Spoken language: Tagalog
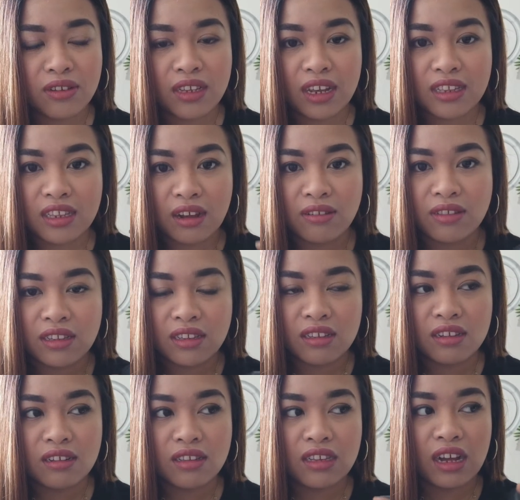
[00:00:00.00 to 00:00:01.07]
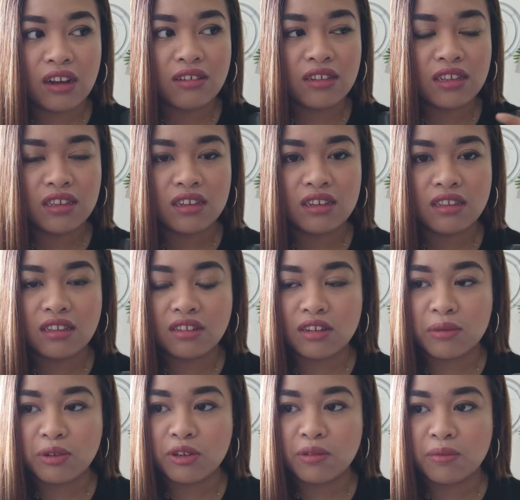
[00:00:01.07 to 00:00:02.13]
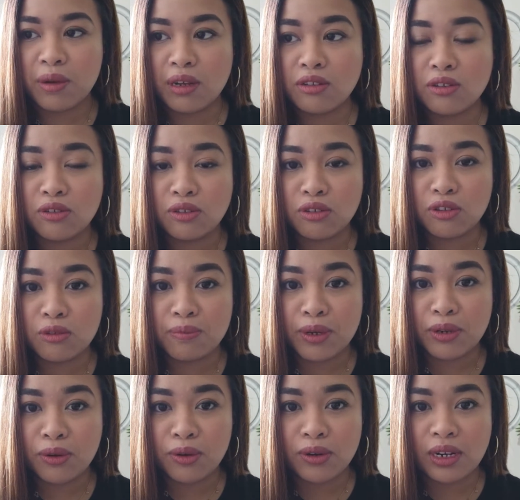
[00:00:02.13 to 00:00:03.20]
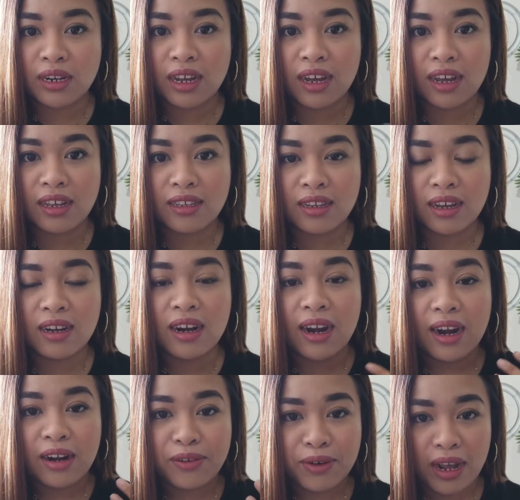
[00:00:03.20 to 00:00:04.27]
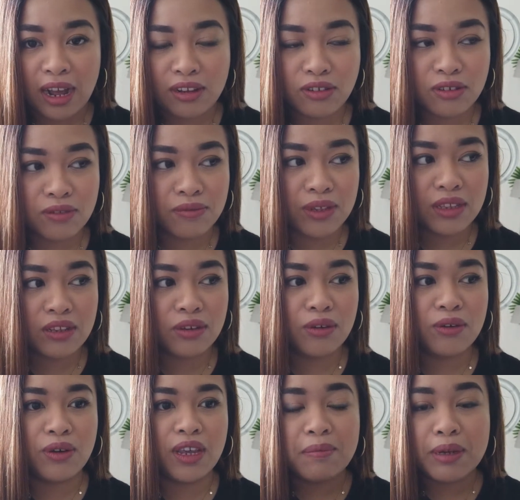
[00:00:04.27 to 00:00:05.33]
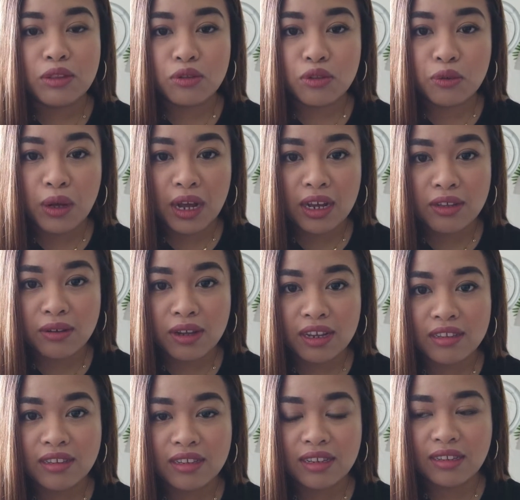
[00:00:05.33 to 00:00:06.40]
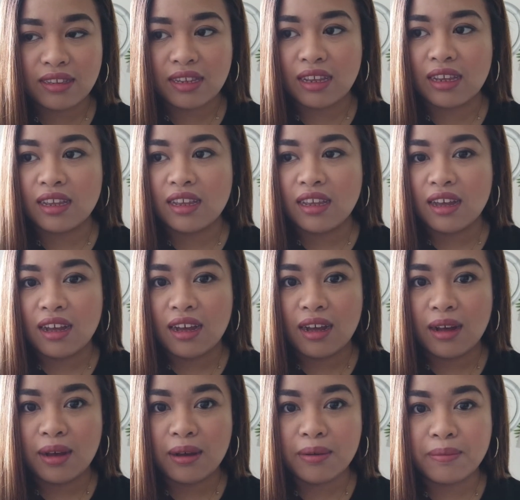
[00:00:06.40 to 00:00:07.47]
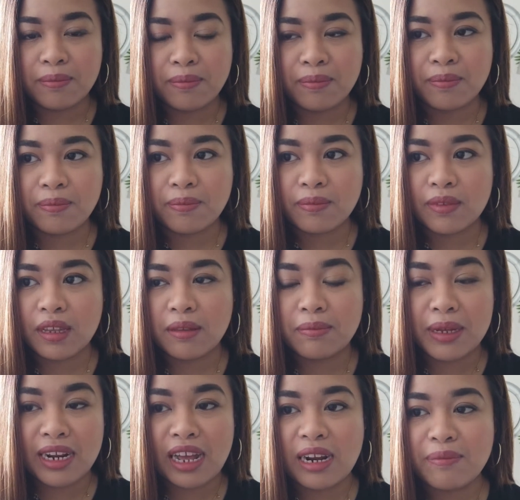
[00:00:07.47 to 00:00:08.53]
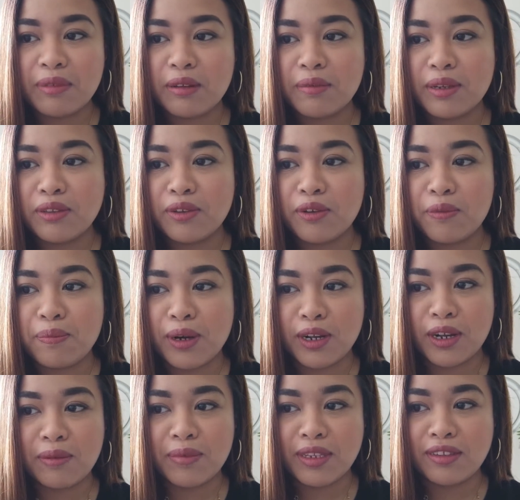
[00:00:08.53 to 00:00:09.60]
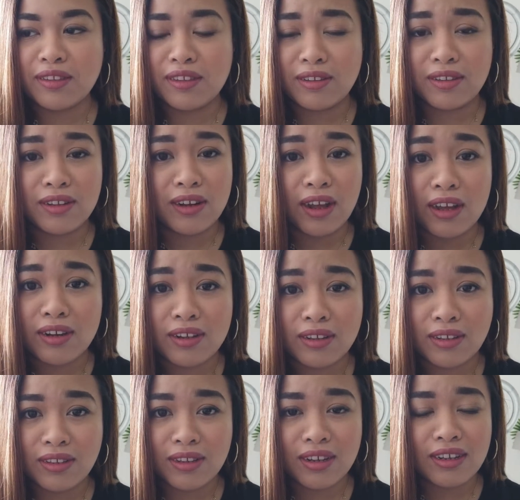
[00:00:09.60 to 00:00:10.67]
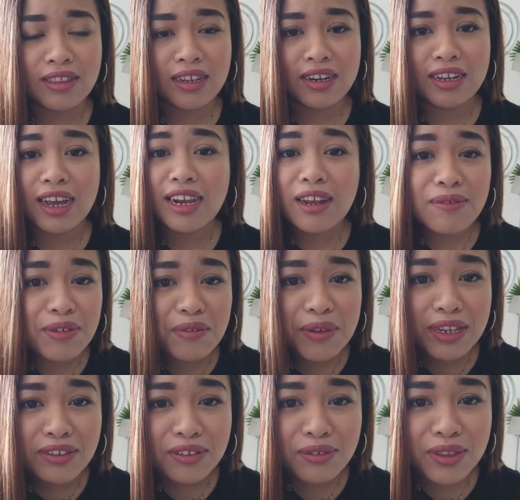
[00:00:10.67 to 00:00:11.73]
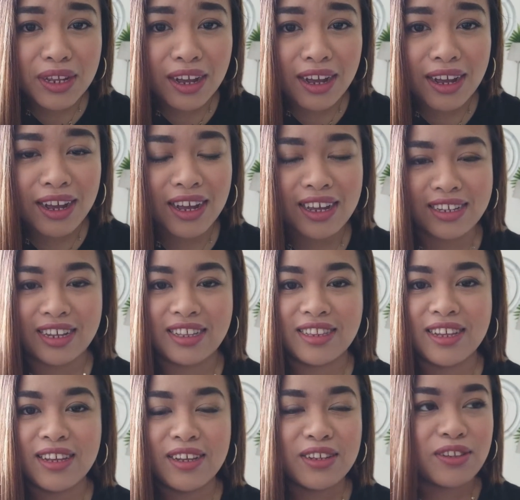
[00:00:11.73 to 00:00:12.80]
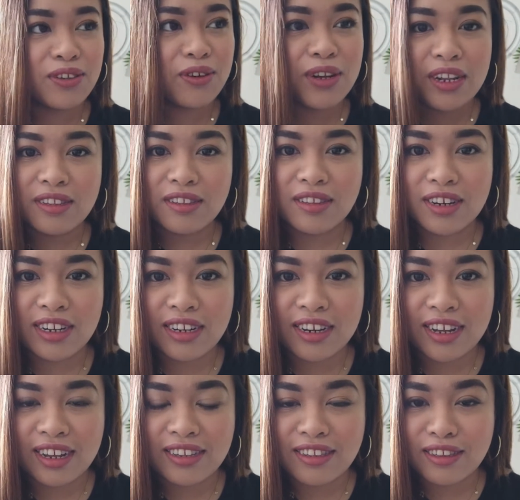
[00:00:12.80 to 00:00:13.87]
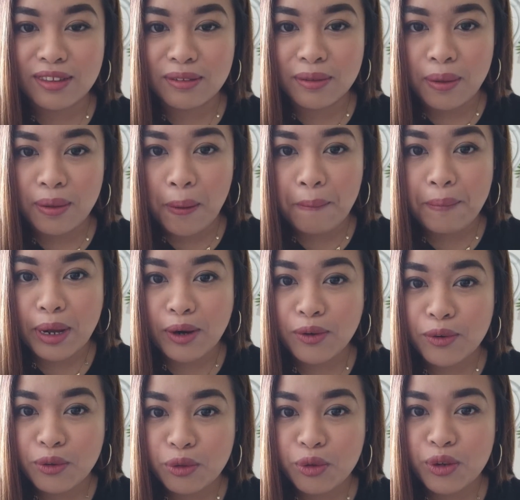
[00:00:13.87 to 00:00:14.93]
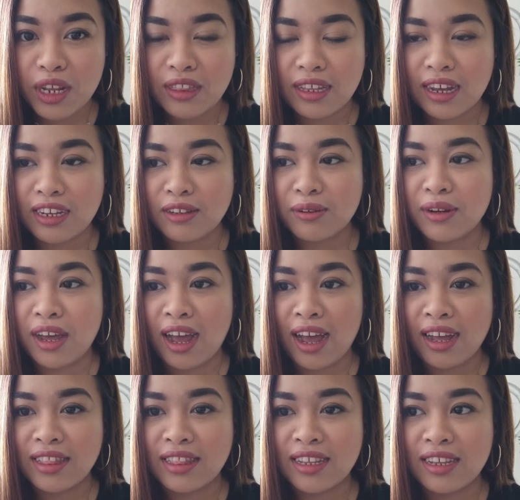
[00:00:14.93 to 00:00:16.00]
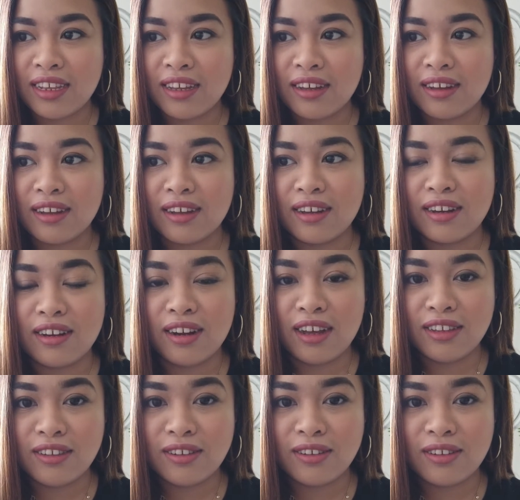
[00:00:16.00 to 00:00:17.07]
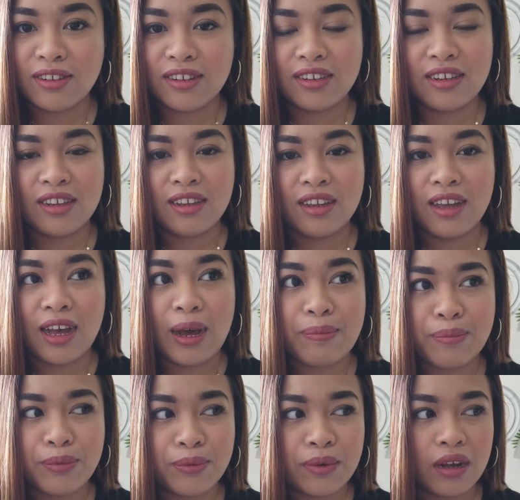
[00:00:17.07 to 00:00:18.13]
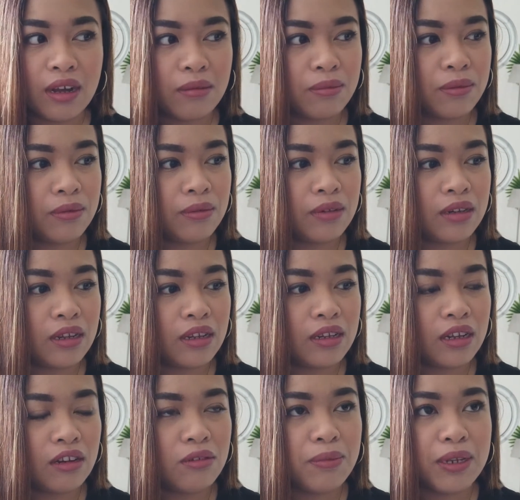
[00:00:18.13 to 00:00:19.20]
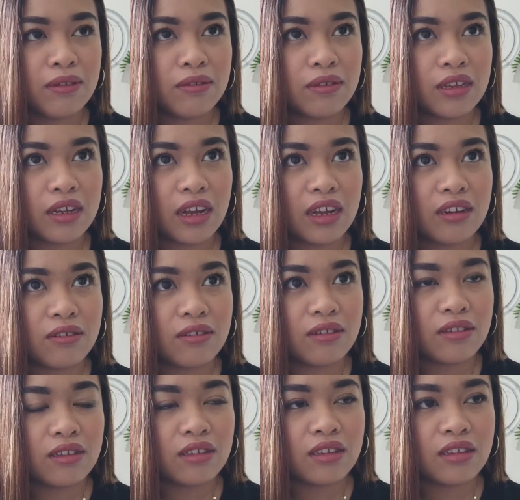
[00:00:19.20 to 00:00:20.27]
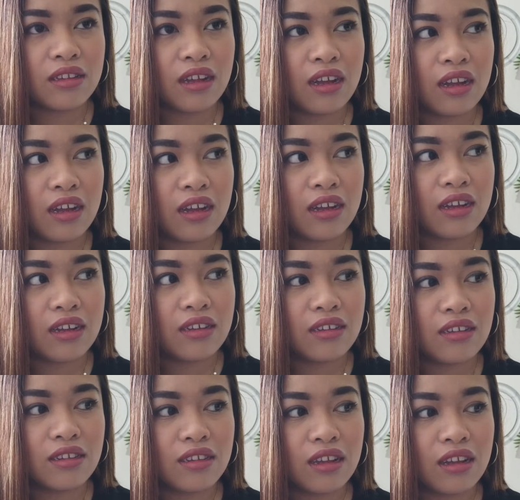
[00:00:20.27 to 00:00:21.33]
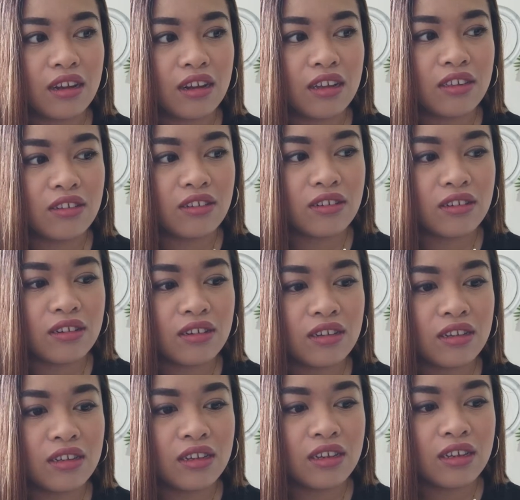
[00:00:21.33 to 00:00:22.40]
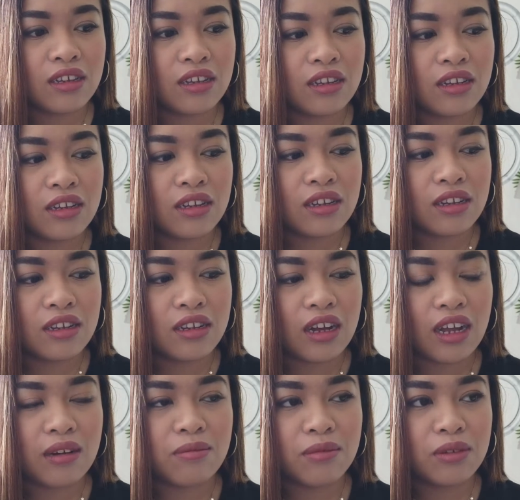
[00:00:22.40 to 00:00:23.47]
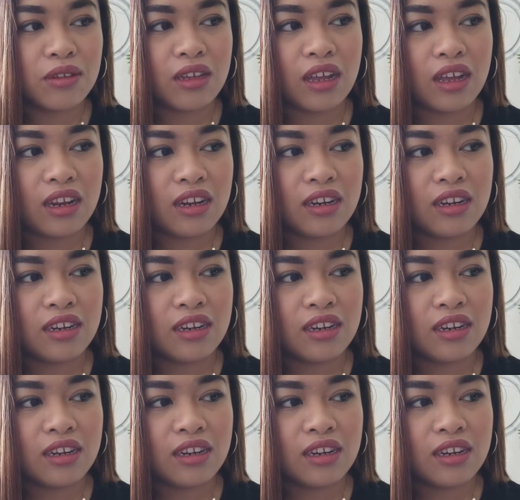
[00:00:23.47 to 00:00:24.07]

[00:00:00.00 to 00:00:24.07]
niya down, the, down in the description box kung gusto niyo panoorin ang kanyang reaction video. Matutuwa kayo guys kasi um, nararamdaman niyo yung pagkamis niya sa nanay niya. Talaga, I love you, Beshi Kuda. Ayan. So, let's start na, guys. Magluto na tayo ng ating uh, lunch. Hap, hapunan. Ano ba yung Tagalog sa sa lunch? Almusal?